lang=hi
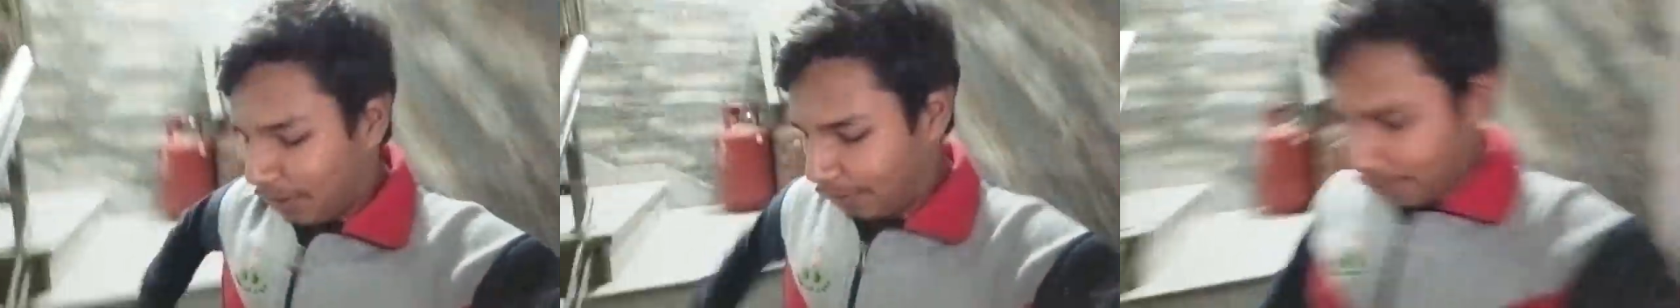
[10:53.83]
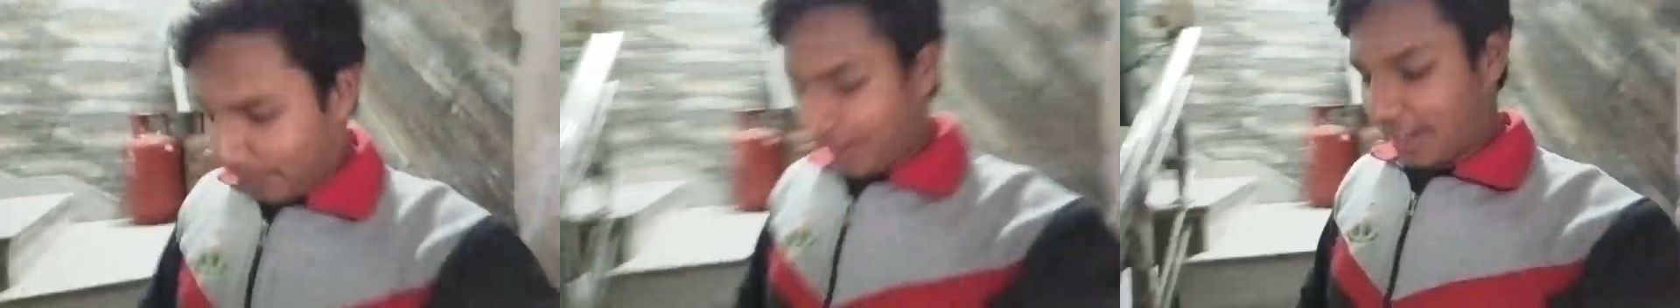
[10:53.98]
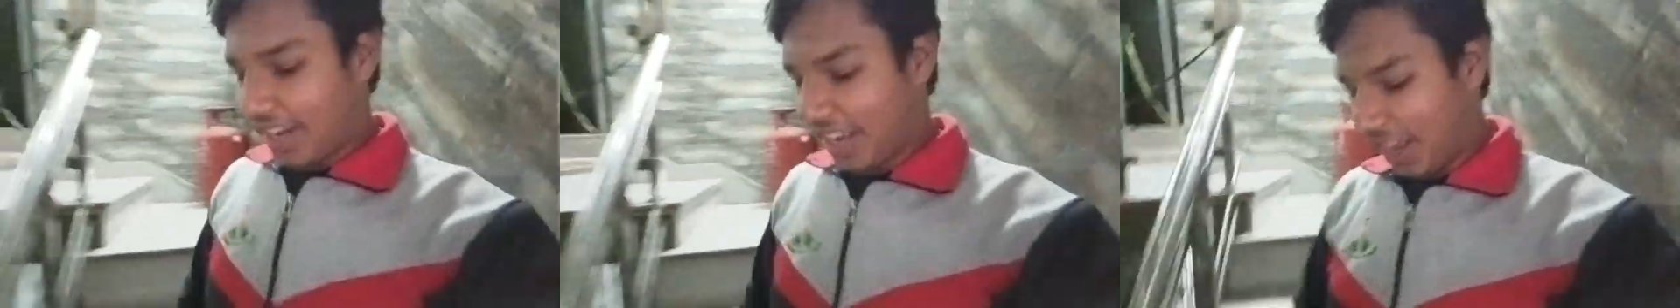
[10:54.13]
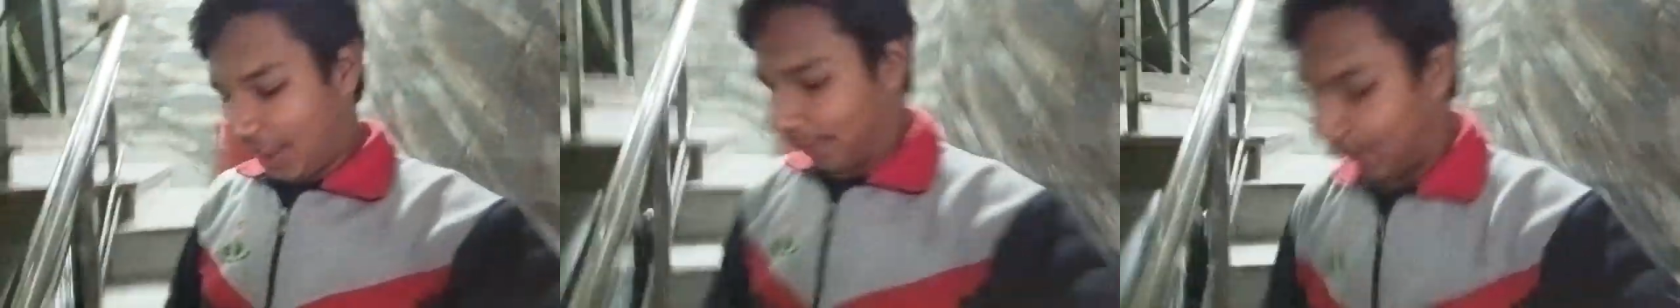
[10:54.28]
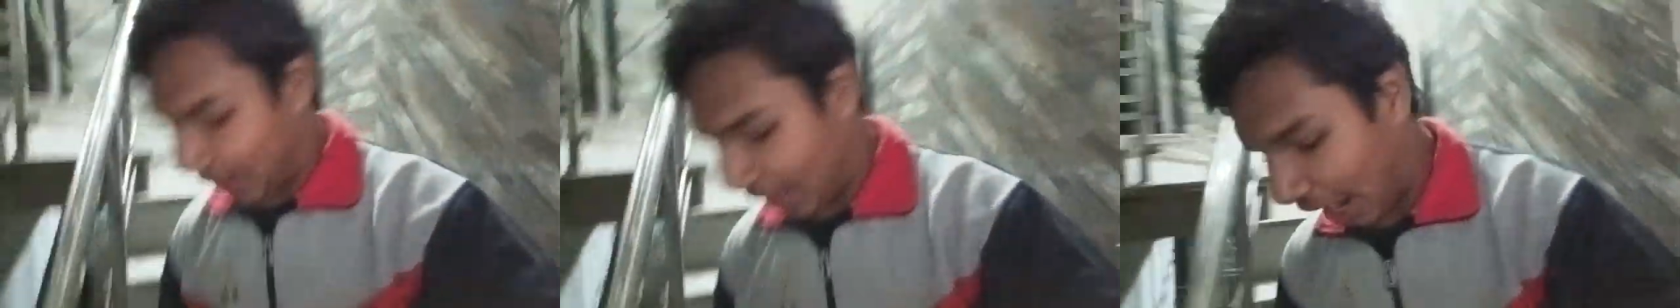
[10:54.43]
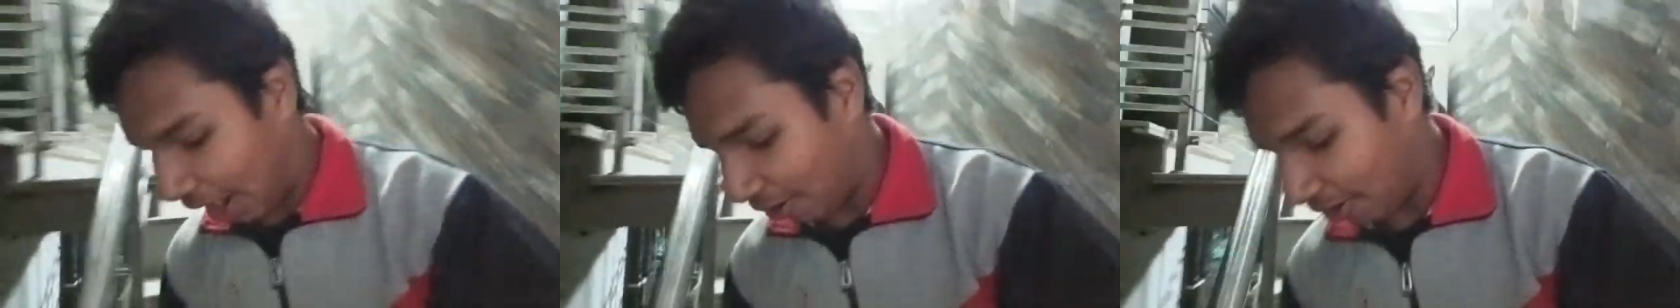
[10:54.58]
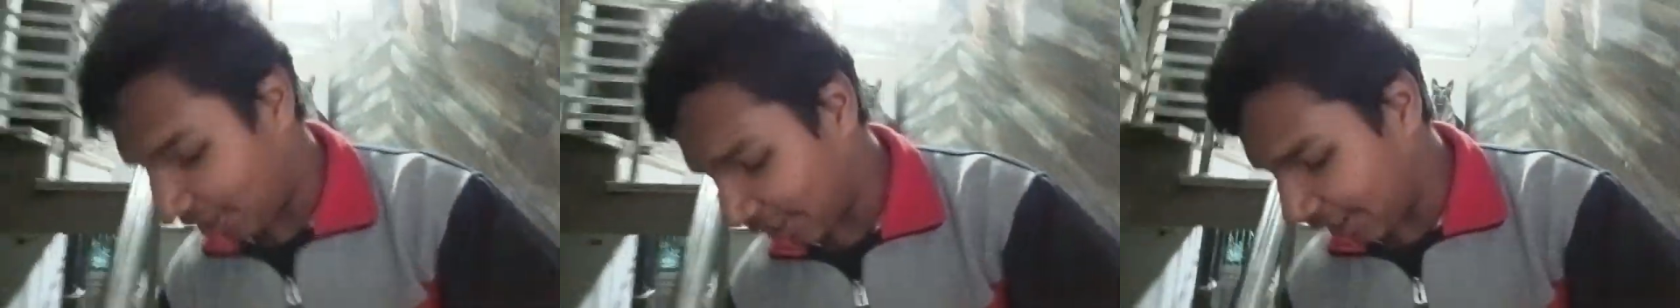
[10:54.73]
मम्मी ने अभी
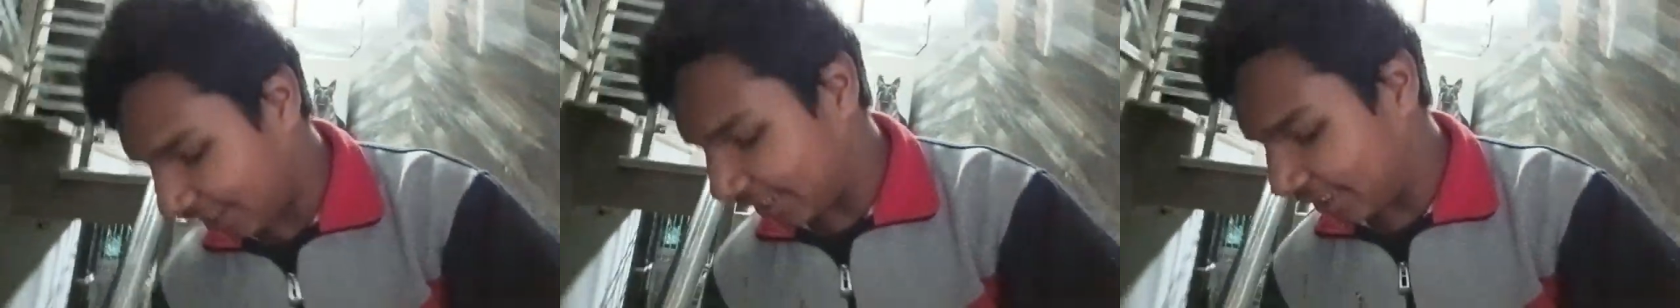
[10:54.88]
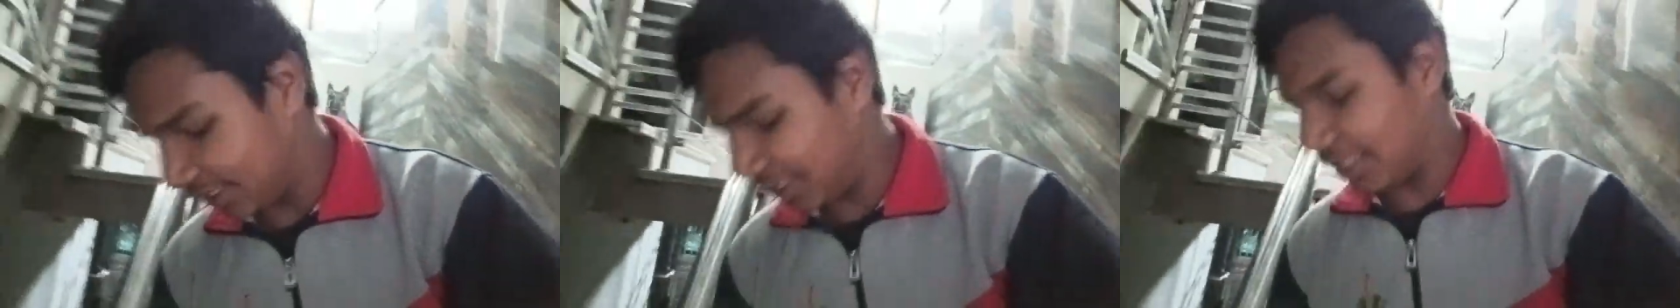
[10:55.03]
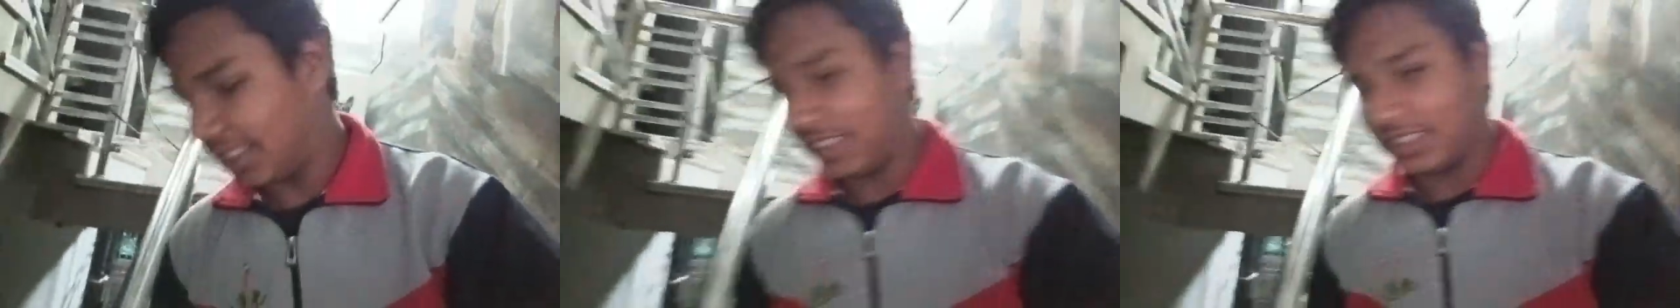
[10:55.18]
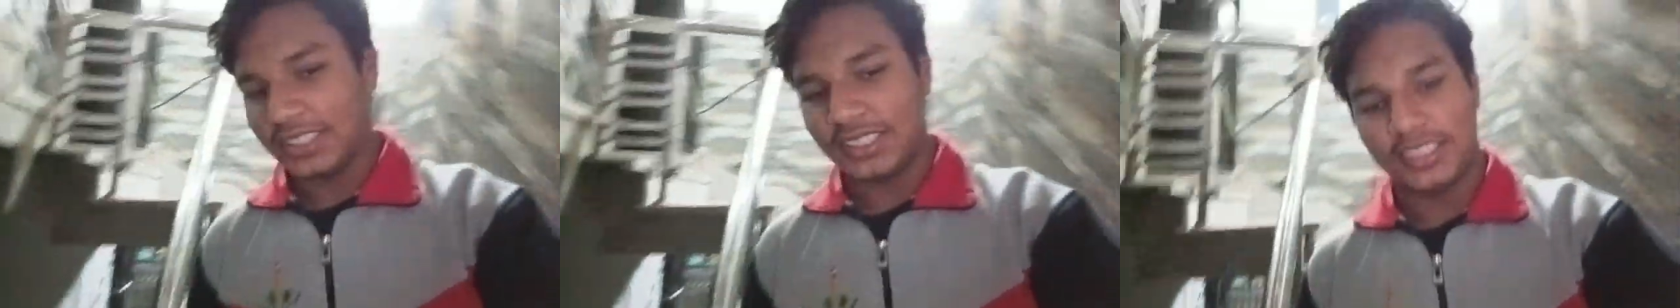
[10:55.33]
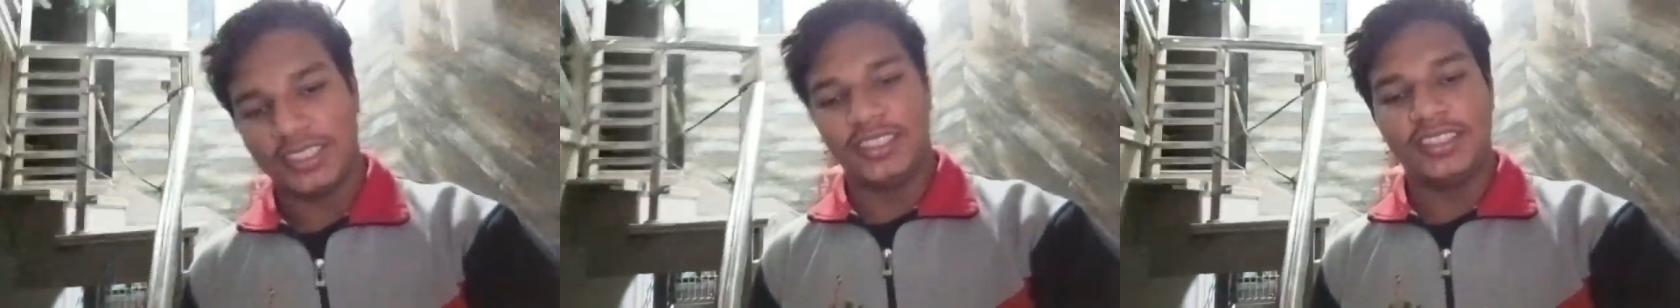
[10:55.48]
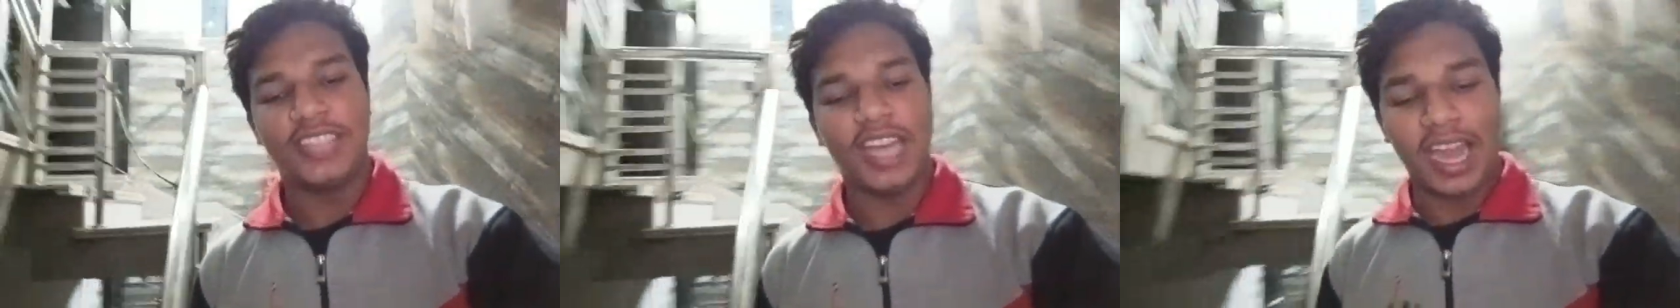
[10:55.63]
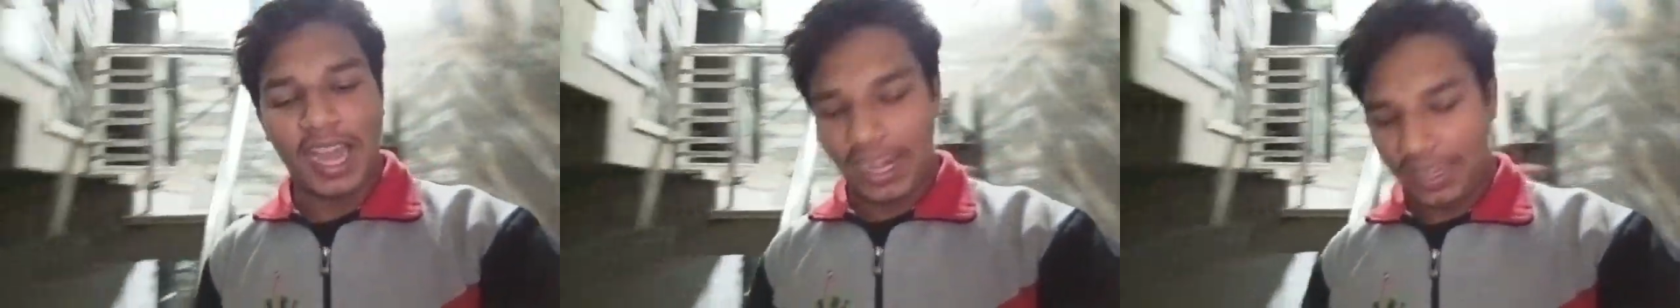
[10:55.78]
ऑर्डर करी थी
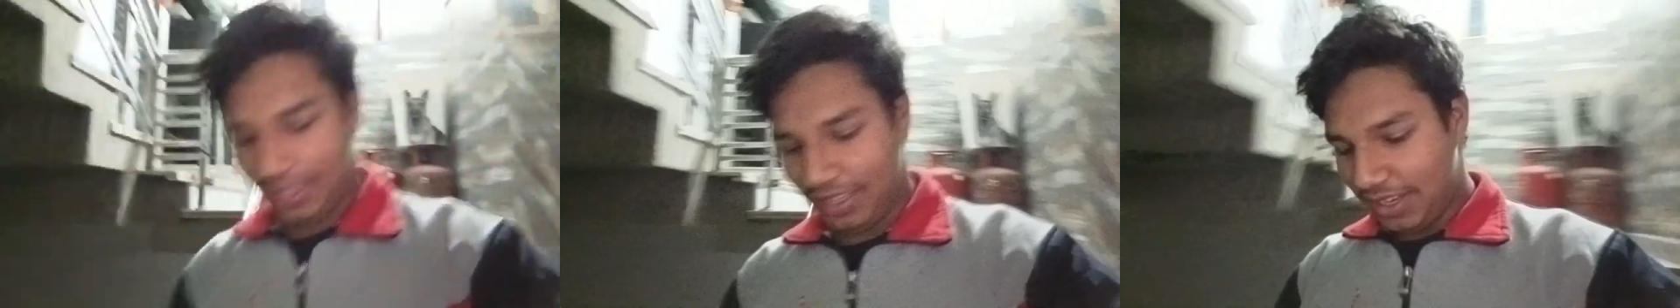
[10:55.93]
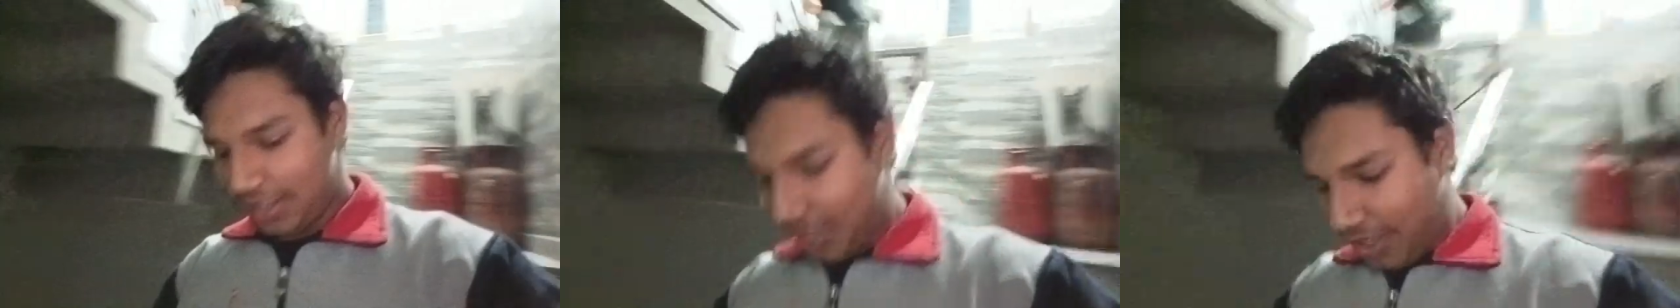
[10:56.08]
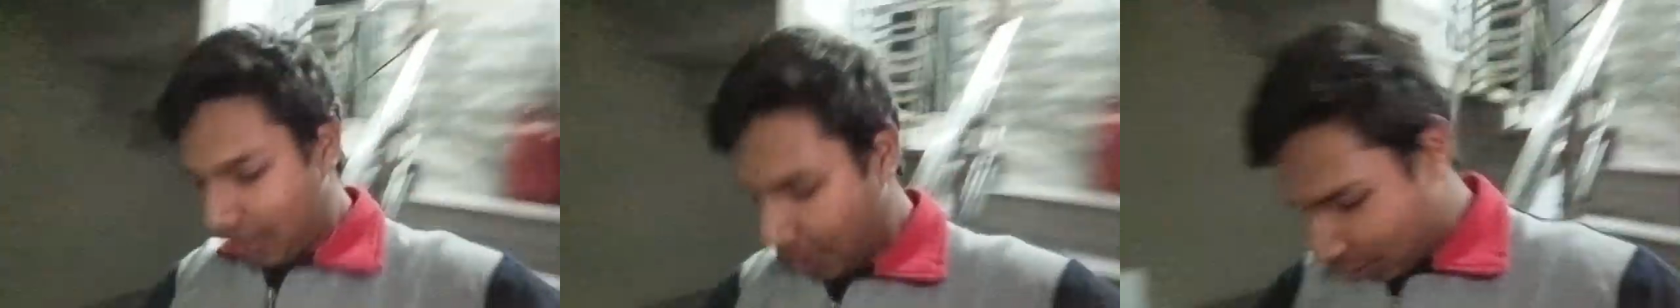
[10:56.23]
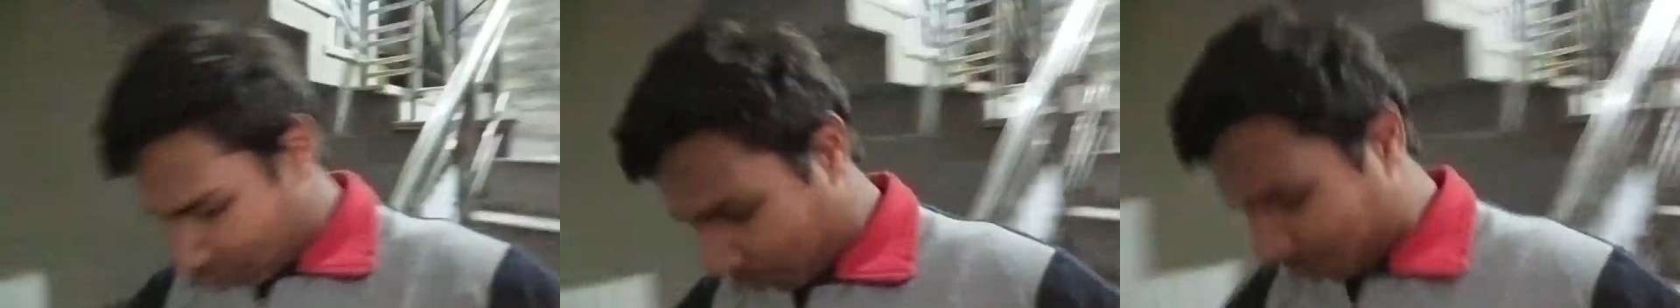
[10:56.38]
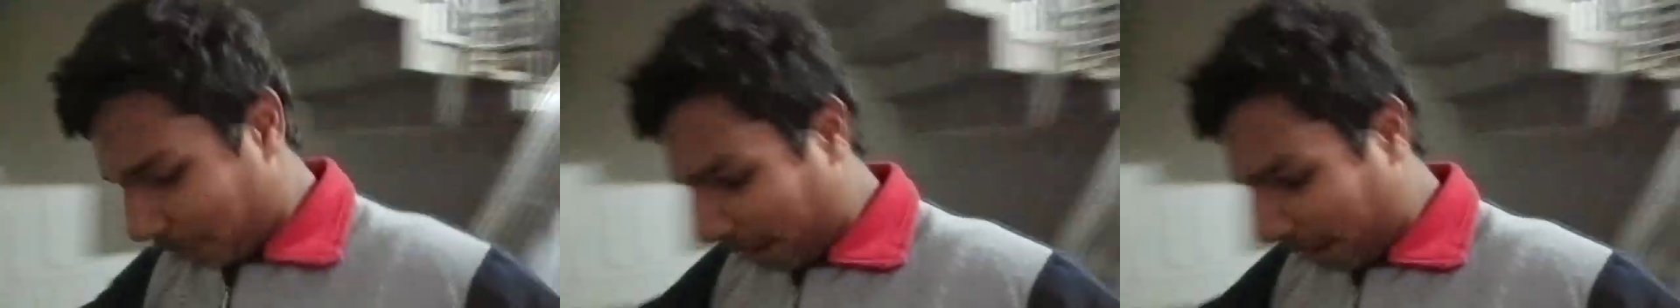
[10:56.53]
दाल तो